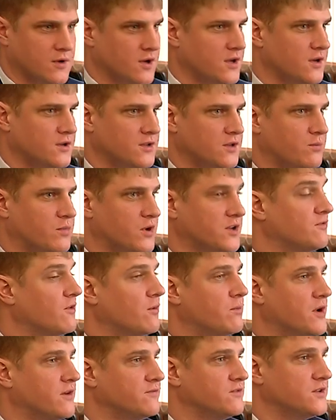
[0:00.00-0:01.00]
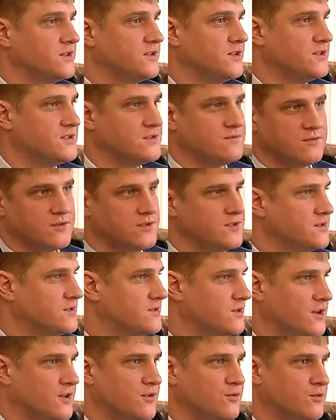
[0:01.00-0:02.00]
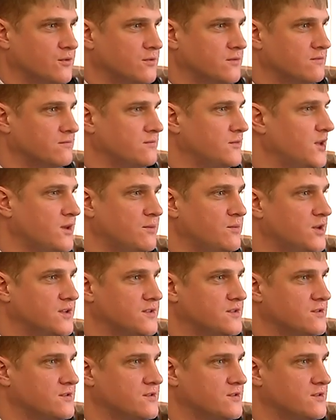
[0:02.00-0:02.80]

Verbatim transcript: каких-то противоправных действий здесь район не имеет